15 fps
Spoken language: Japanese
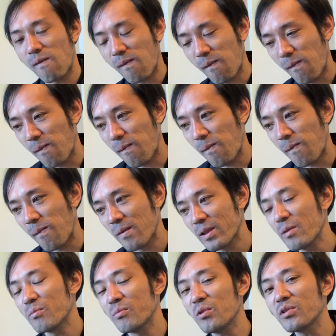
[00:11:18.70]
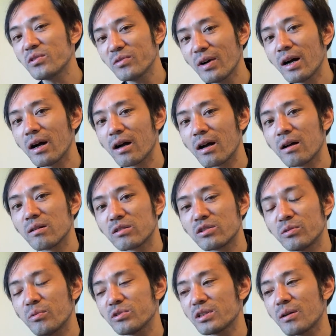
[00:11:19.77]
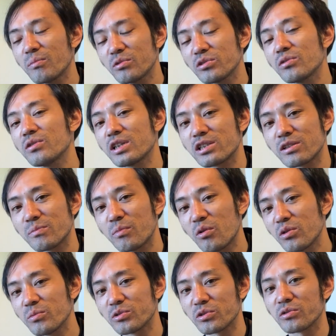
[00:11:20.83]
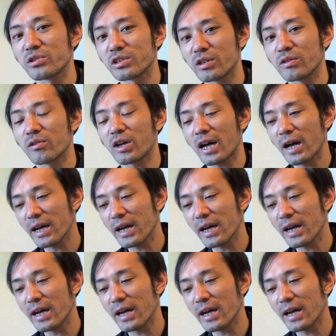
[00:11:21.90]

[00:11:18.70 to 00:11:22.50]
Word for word: うんでも僕は久保さんもそうですし僕もそうですけど